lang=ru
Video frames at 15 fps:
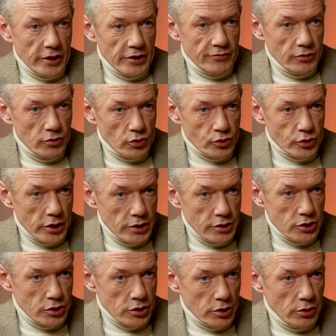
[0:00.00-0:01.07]
Латвии
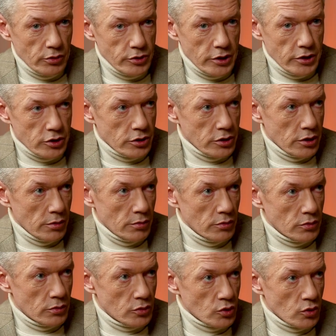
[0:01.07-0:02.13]
русскоязычных людей же
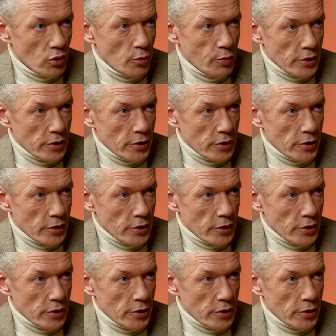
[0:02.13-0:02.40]
там сколько